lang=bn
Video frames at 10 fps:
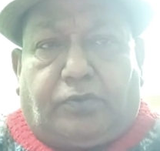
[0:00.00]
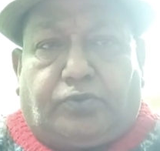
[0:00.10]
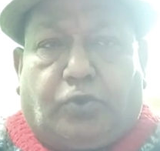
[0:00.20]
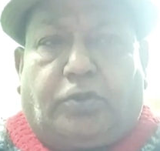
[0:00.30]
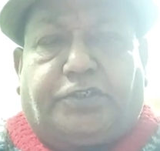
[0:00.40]

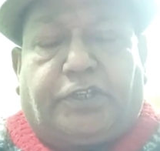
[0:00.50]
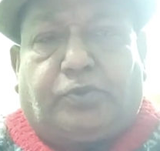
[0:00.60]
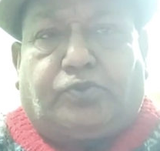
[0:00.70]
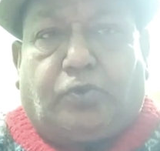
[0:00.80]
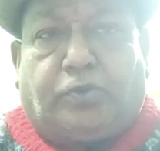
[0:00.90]
চলছে
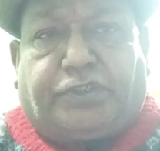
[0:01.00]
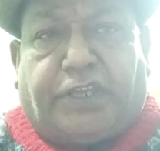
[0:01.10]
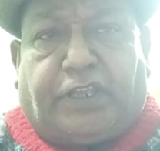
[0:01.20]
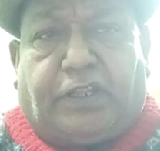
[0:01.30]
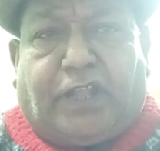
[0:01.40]
তো
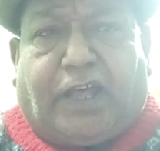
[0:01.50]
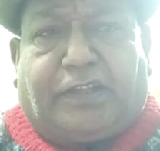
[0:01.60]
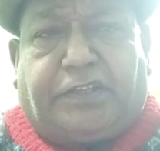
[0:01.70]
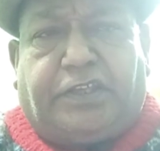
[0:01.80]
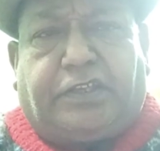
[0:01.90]
চলছেই
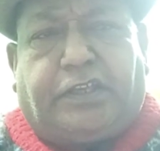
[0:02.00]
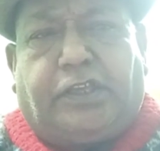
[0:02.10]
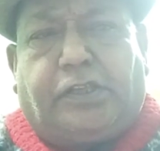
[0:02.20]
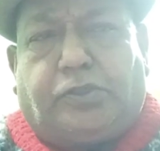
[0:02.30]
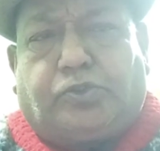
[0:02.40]
লাথি
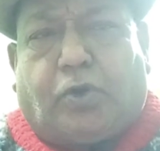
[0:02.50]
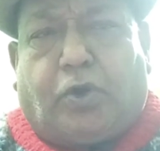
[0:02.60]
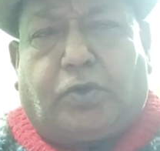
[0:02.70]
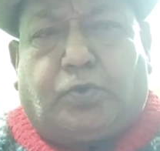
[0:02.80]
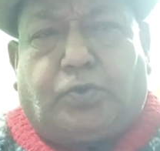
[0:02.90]
কিল
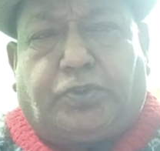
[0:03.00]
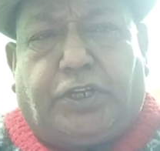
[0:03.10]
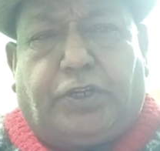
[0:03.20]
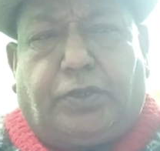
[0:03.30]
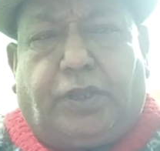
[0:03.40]
চর
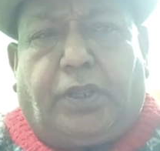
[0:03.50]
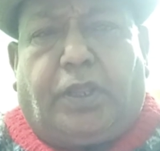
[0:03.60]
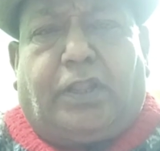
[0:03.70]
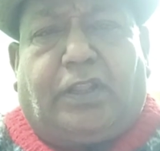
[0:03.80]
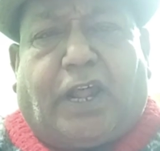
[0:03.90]
ঘুষির
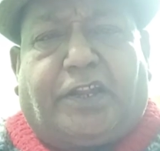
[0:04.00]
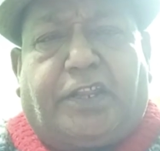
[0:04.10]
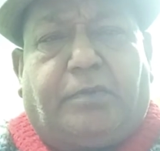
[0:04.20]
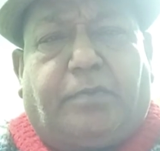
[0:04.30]
লাঠির